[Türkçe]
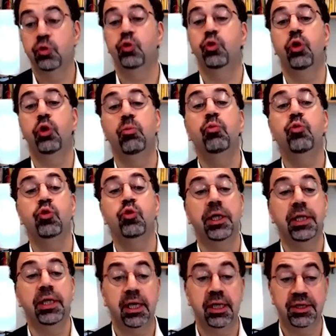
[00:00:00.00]
Çünkü şu
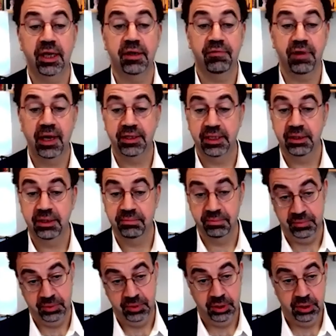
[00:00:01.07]
ana kadar verdiğim